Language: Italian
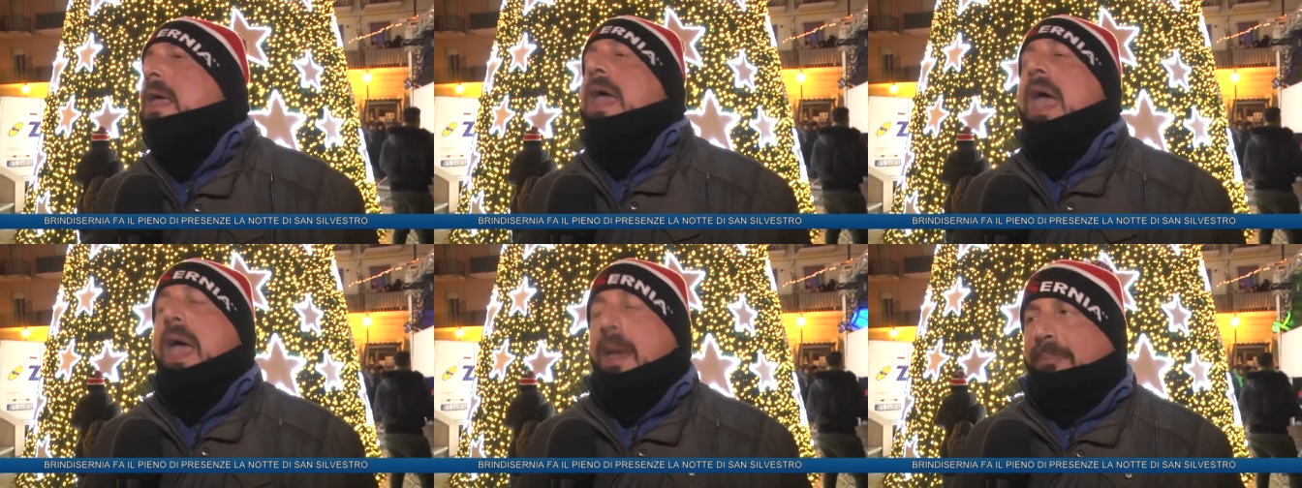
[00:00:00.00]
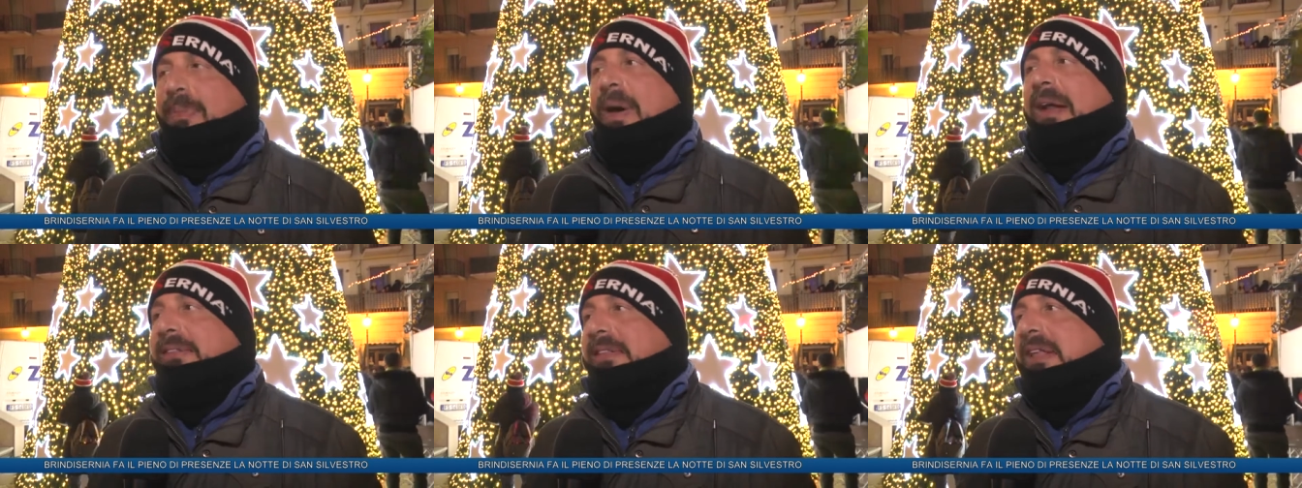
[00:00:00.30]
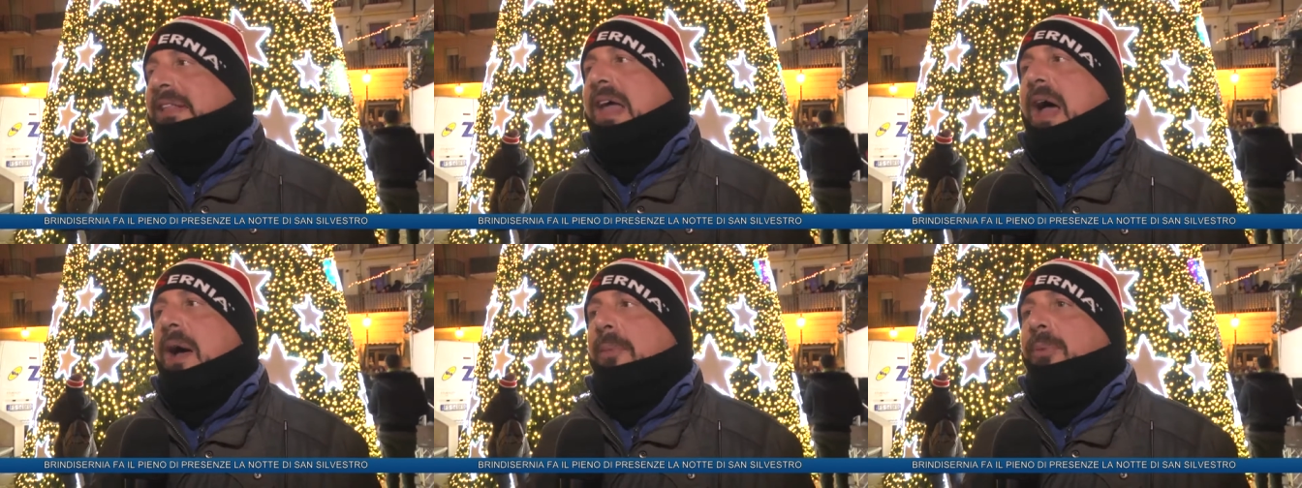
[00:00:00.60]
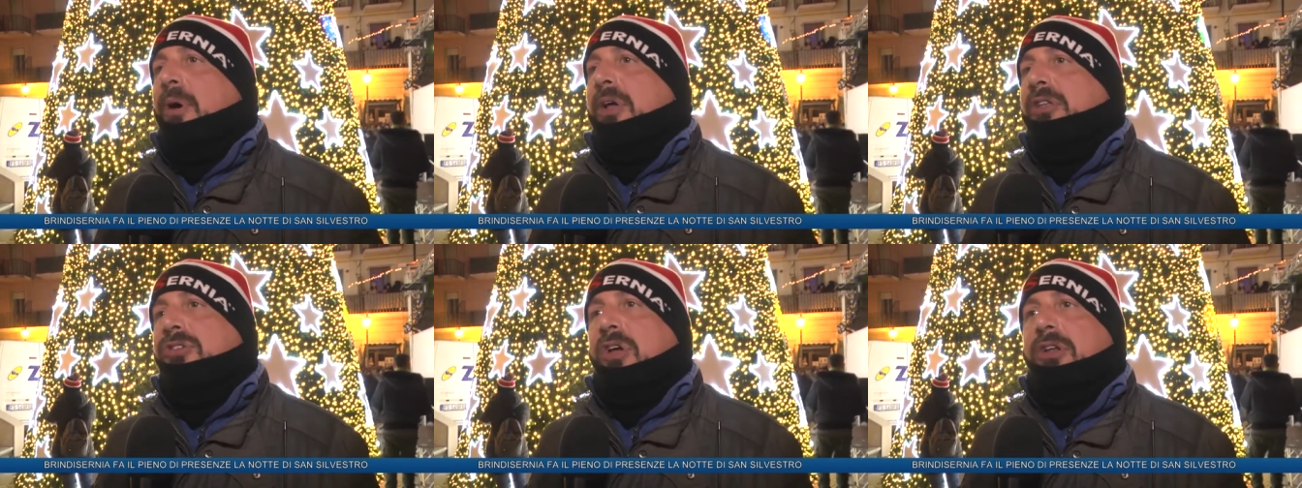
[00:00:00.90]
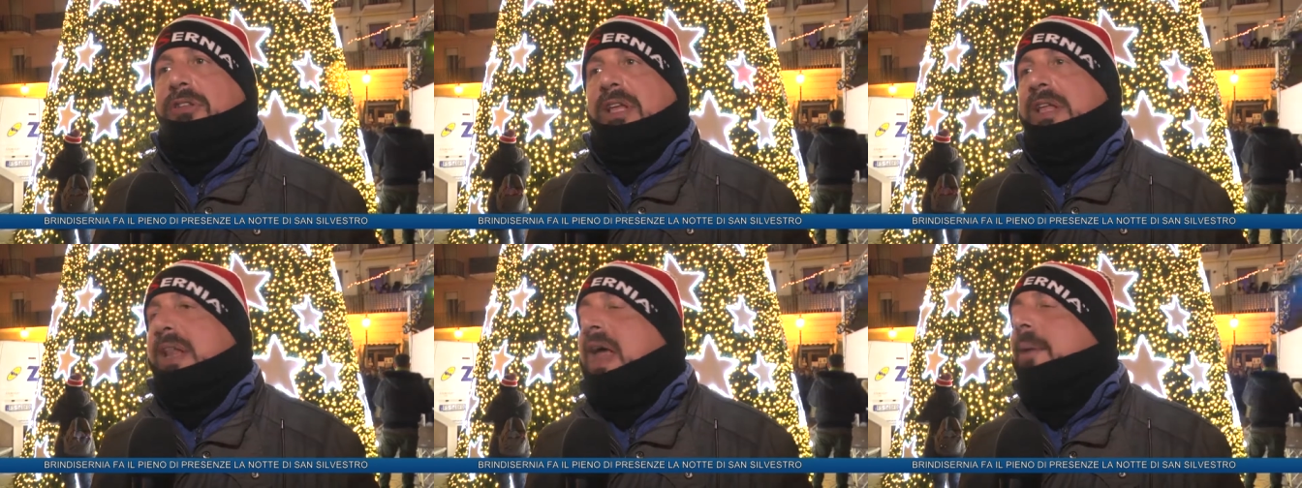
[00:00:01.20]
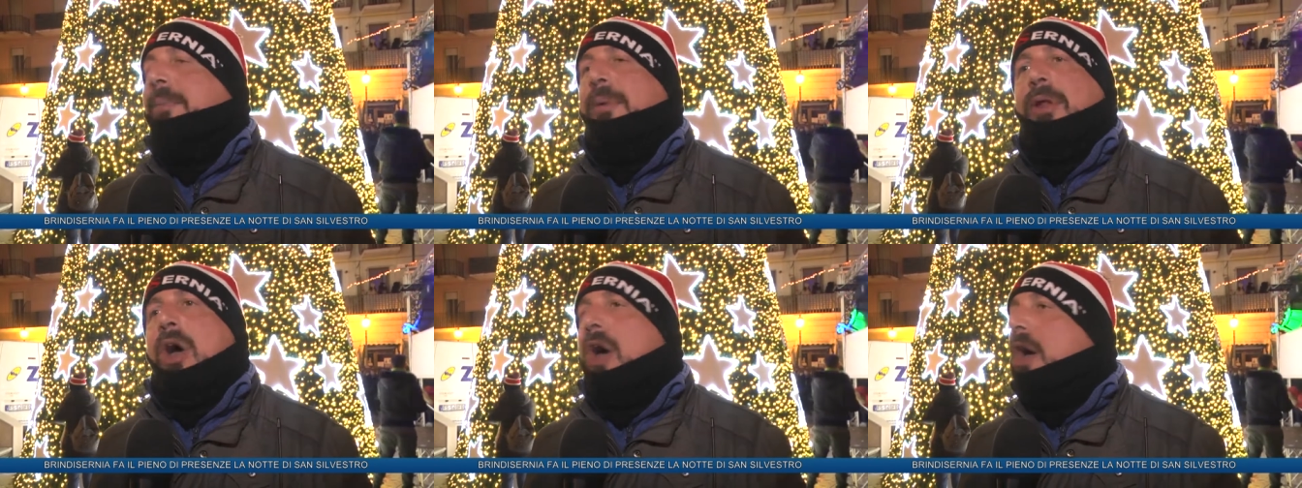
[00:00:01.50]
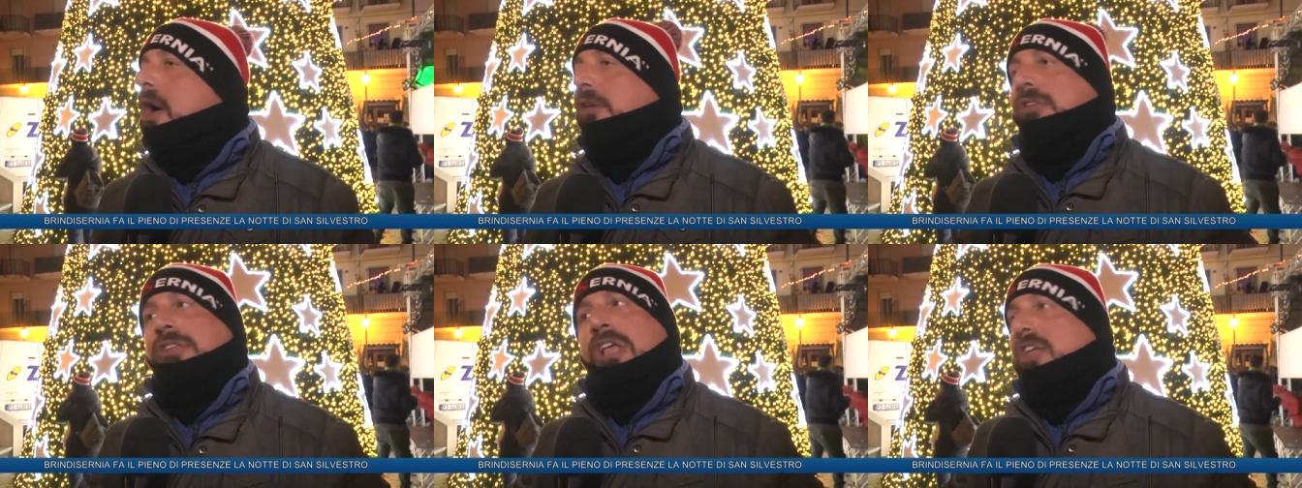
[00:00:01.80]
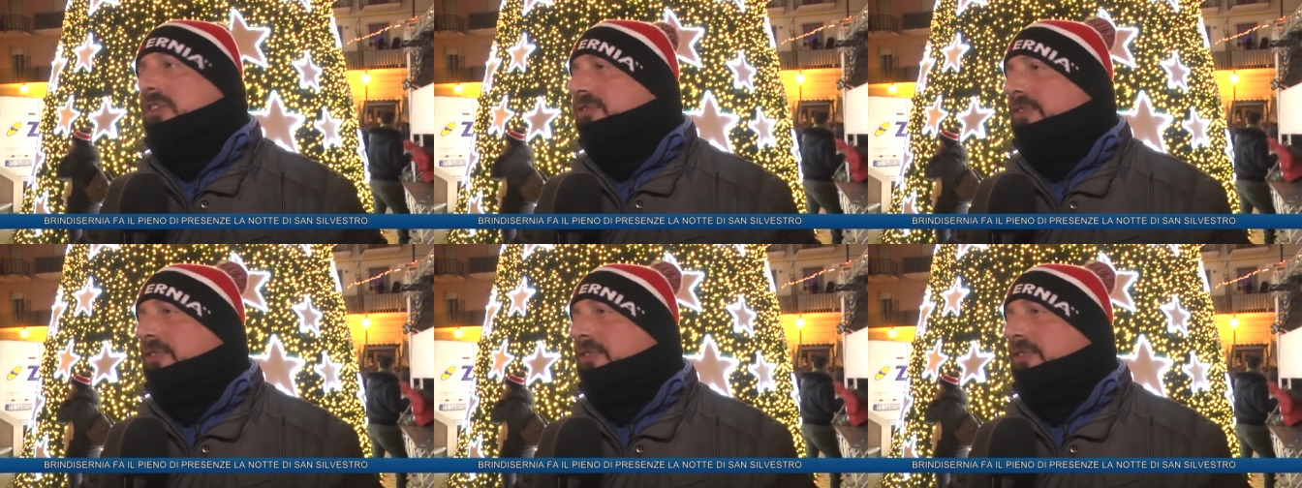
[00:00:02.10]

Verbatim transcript: è partita un po' in sottina però si è